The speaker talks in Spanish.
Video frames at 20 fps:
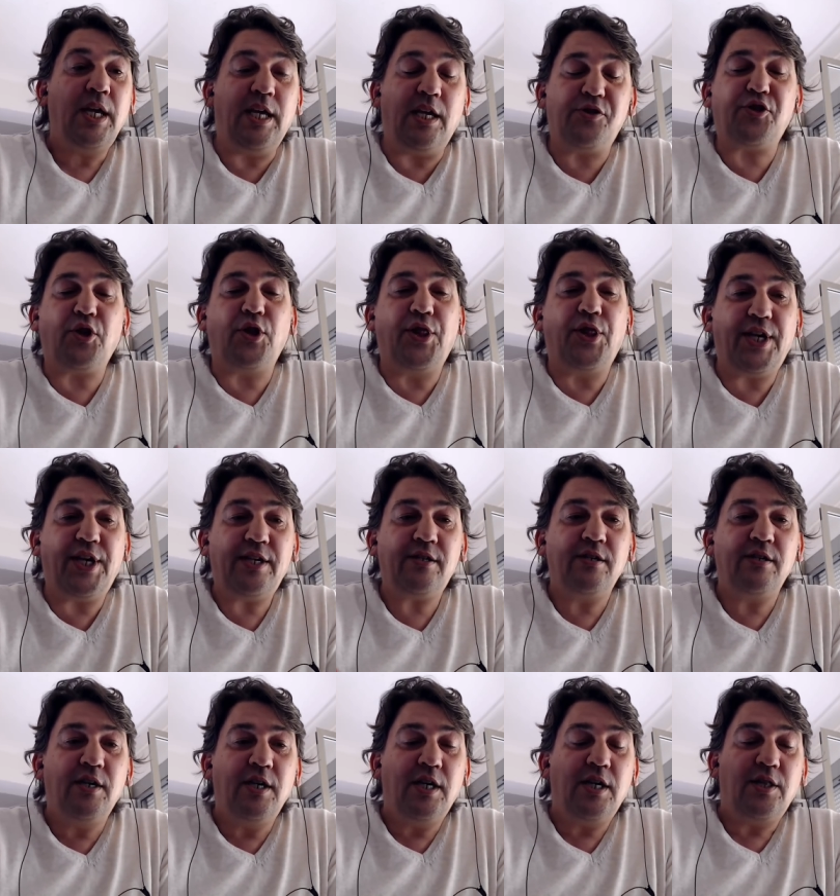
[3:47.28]
Y
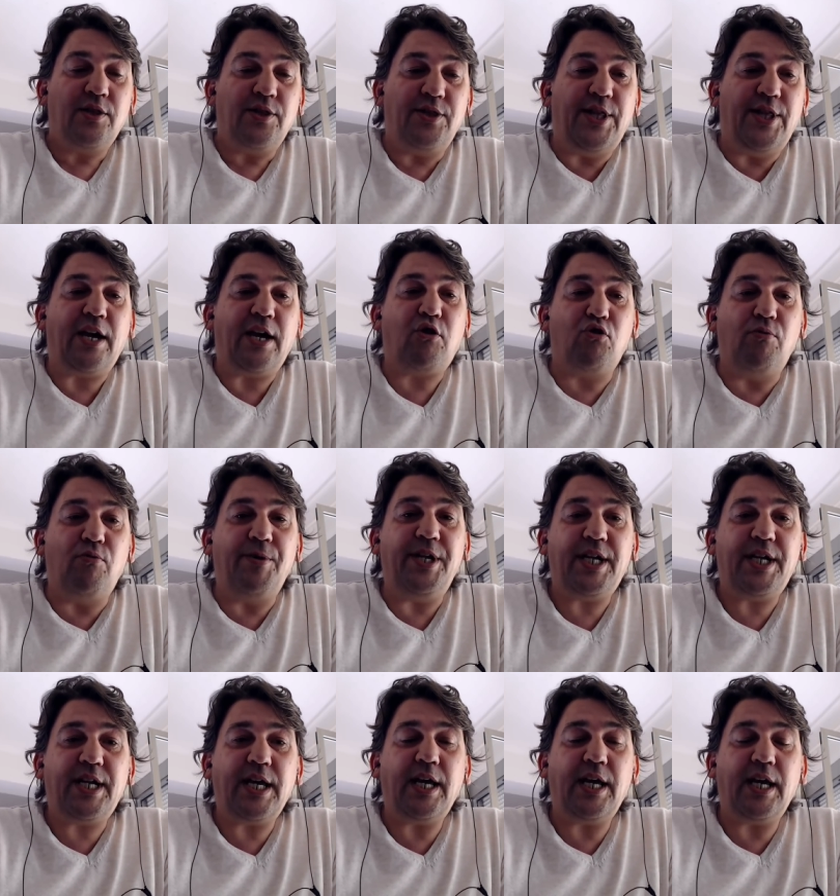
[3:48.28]
entonces
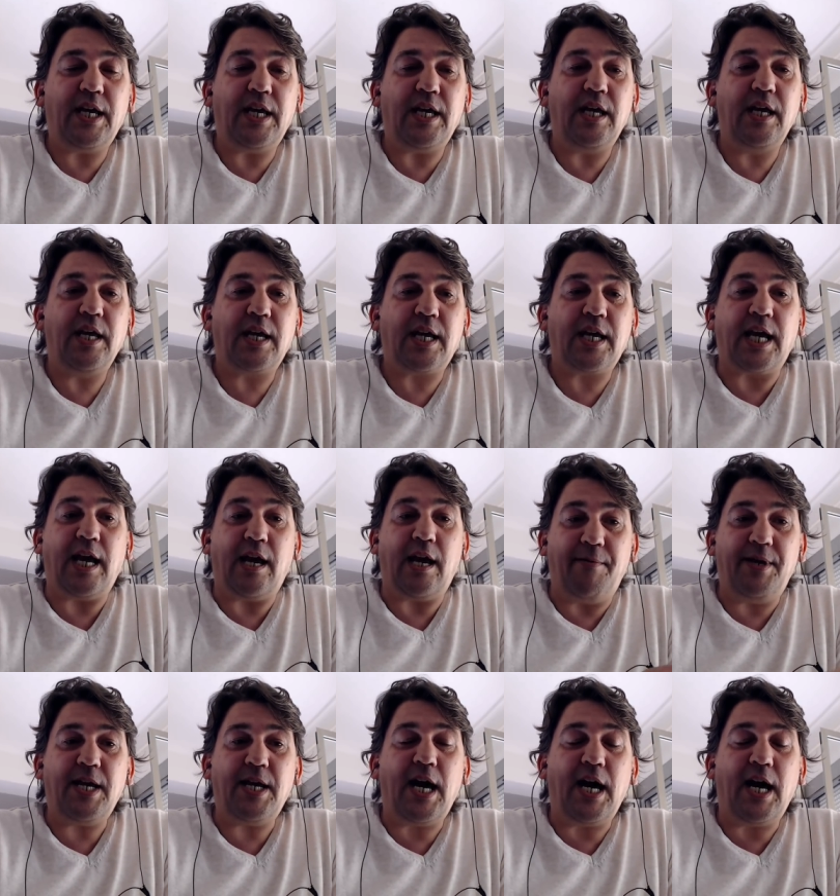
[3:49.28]
descubrí que, que
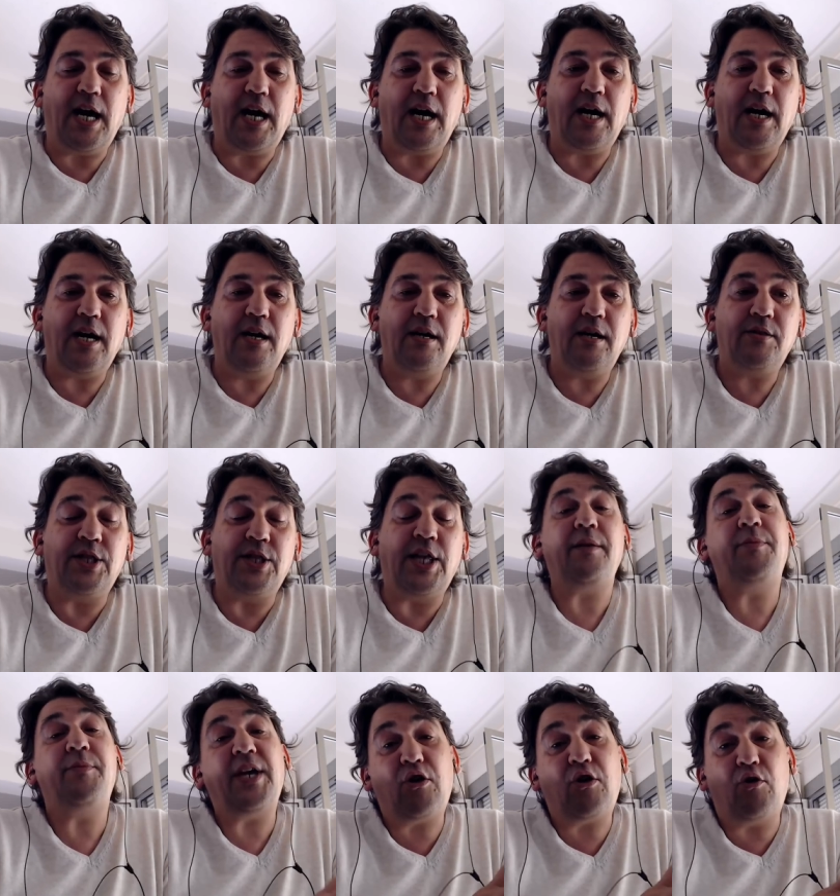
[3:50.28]
había,
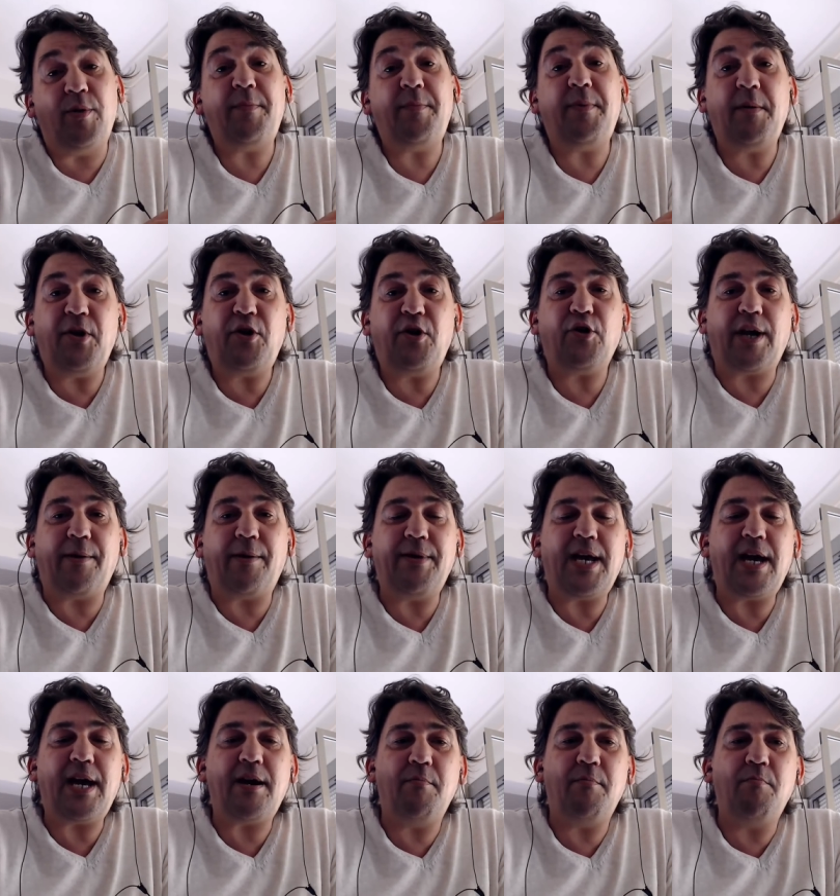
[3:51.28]
descubrí primero que
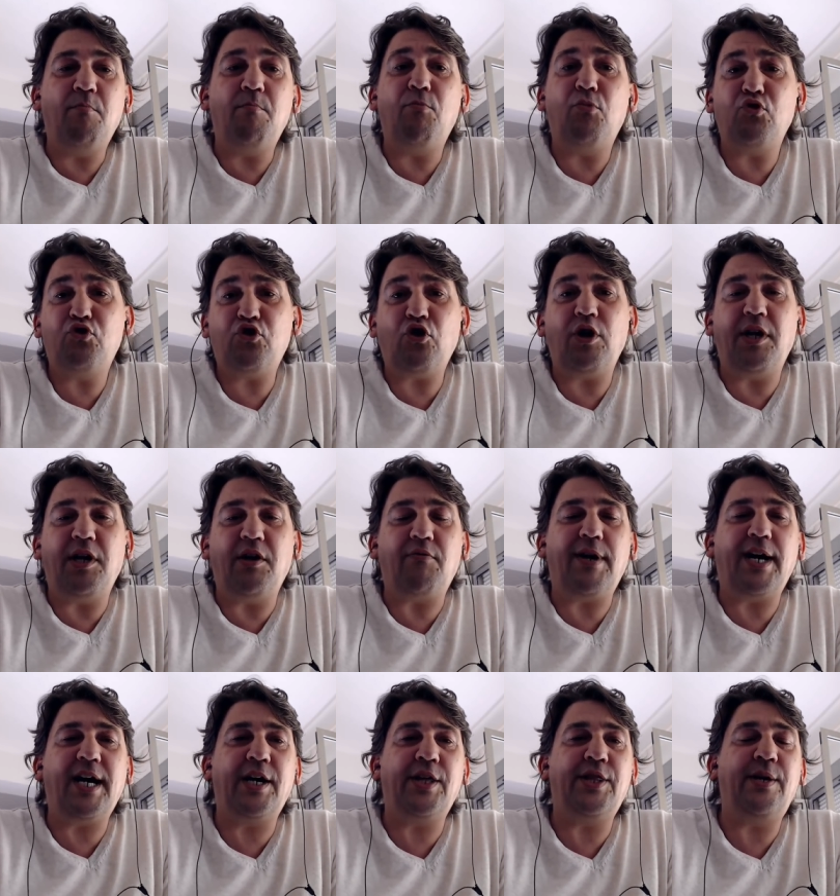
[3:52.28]
había muchos
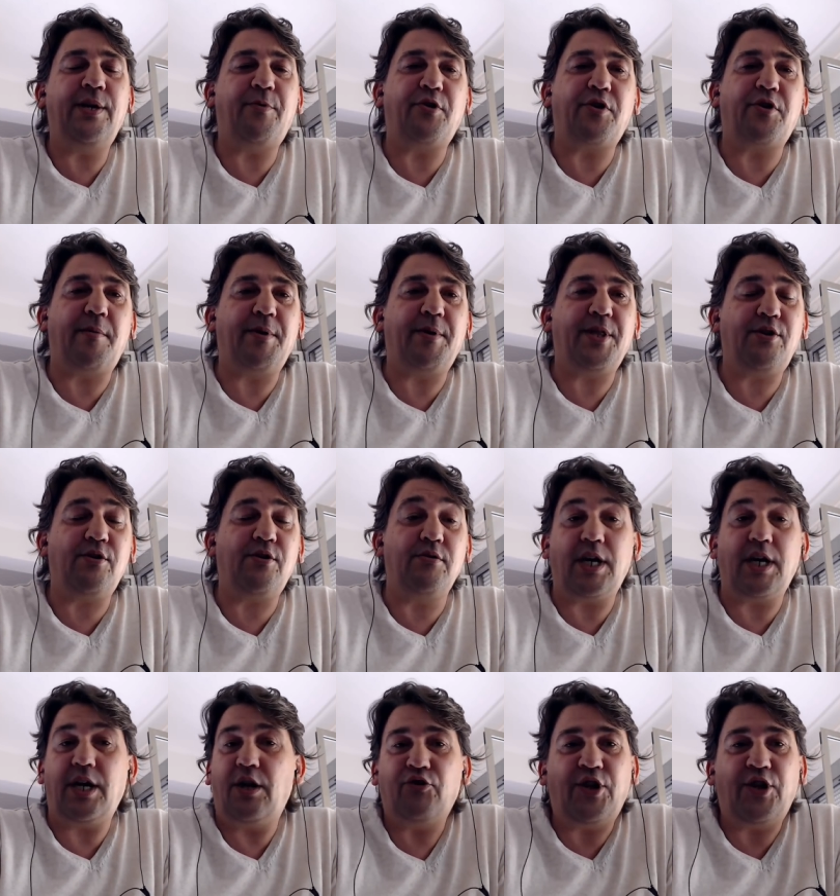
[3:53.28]
lenguajes de
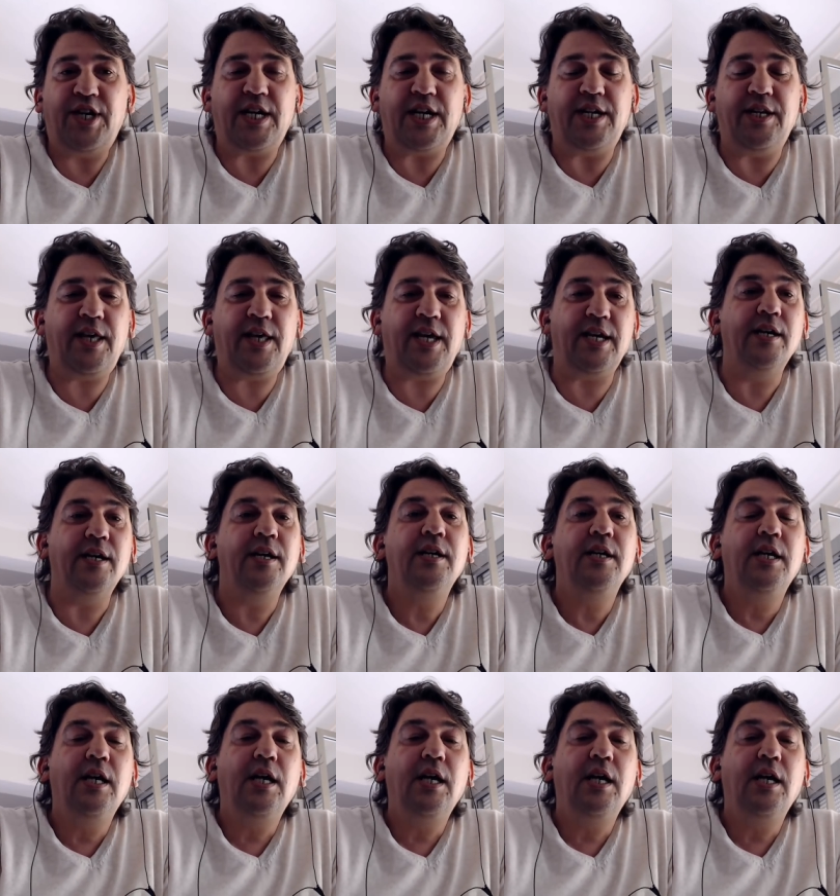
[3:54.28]
programación, que no tenía ni idea.